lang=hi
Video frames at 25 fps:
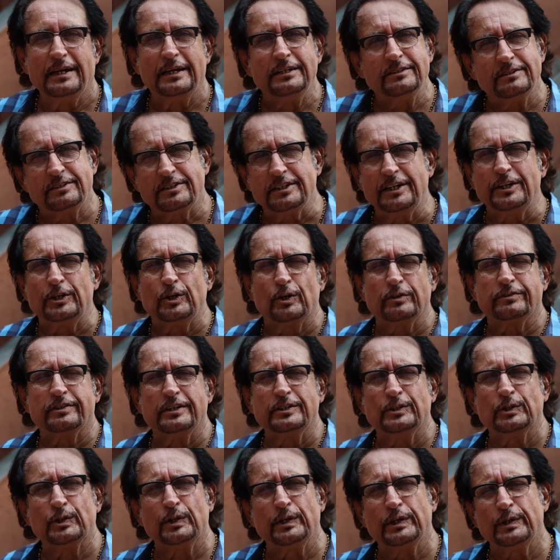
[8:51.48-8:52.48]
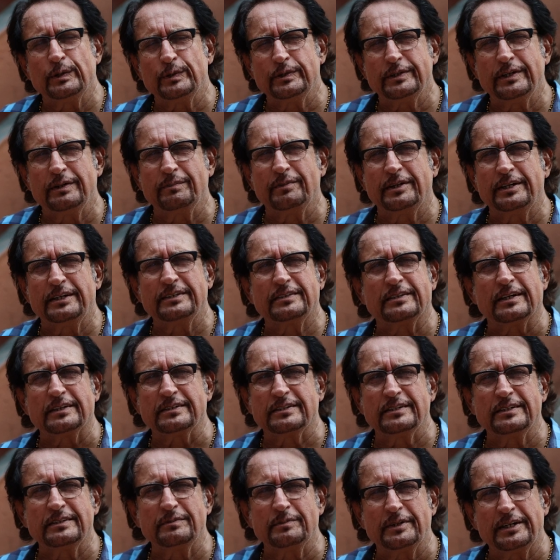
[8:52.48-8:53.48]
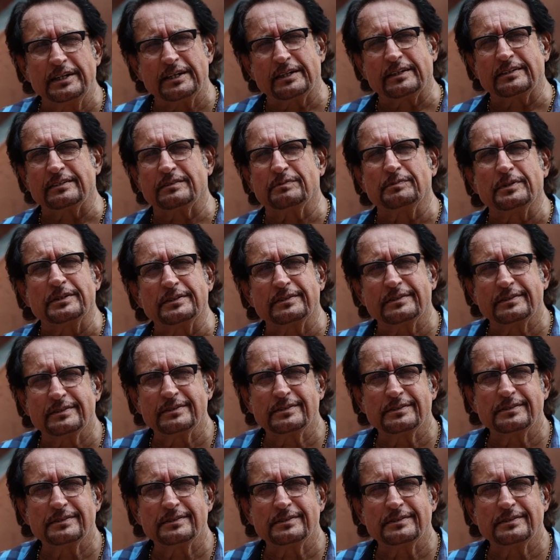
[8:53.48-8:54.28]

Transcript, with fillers: इन सीढ़ियों से जुड़ी हुई है मेरी तकदीर मेरी किस्मत